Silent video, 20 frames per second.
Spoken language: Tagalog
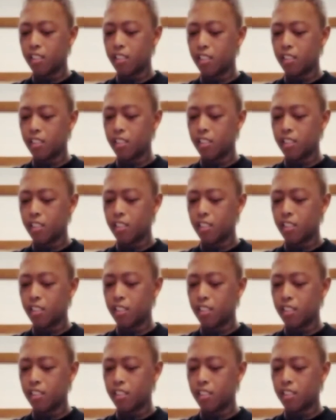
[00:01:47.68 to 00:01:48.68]
at nagsalita
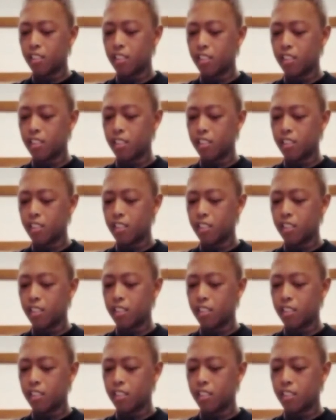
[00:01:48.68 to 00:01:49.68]
rin upang
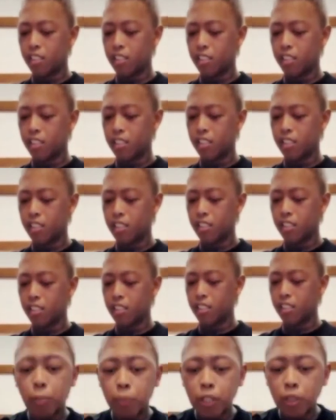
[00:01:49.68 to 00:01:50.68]
ipagtanggol ang asawa.
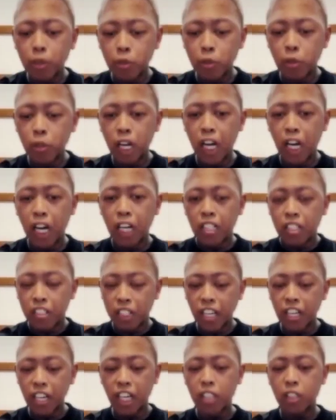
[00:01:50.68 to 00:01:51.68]
Opinyon ko lang ha, ah.
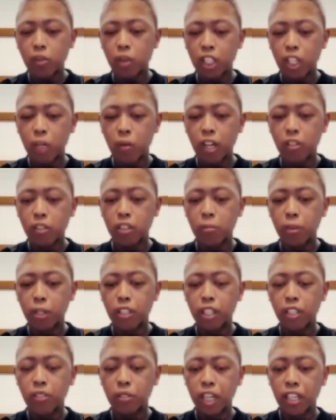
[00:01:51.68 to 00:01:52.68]
sana ganito ginawa niyo sa
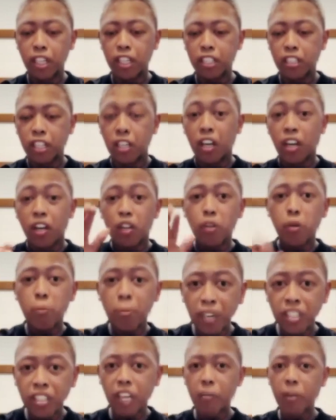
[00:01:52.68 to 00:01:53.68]
birthday niyo, sana ganyan. Yung
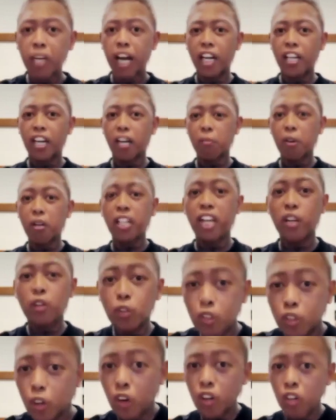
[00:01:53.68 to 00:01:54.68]
birthday ba ng anak mo
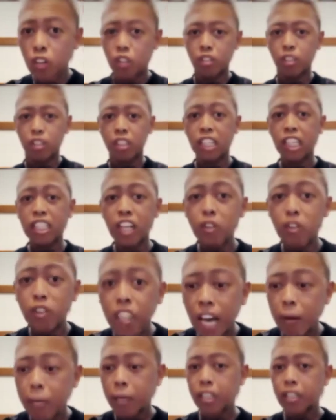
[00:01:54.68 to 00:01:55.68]
ginanon ko? Ginanon
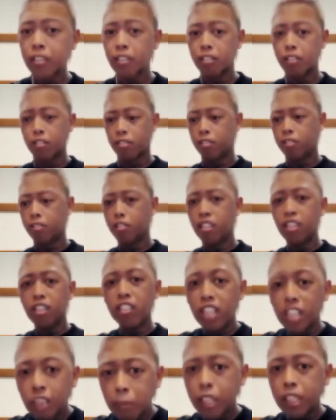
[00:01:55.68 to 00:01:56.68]
namin?
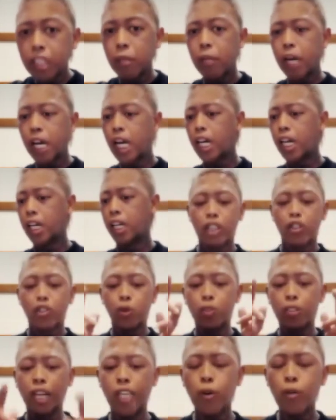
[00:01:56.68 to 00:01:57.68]
Hindi naman, di ba?
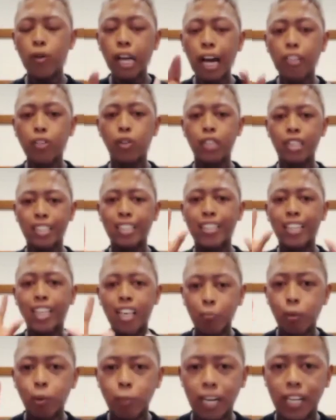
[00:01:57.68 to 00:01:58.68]
Yung sayaw ni Antoinette, hindi
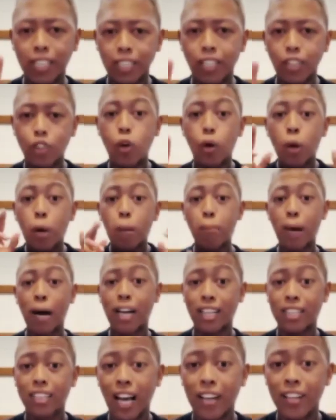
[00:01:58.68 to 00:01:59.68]
lang po para sa inyo,
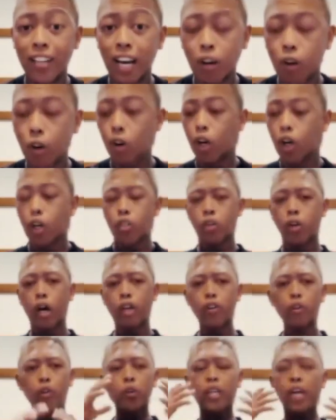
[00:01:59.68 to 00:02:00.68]
para sa anak ko. So
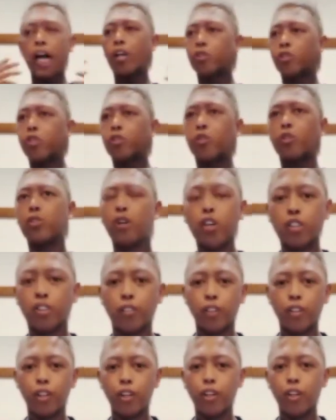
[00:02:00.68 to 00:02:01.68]
ano yung reaction ko doon?
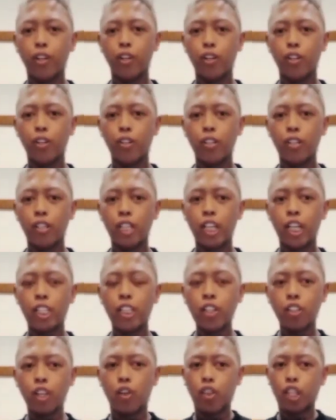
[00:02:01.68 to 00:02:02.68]
Kasi
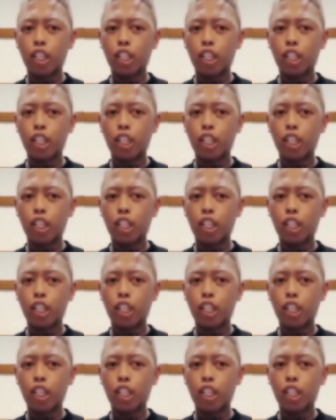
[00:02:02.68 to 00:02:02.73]
hindi ko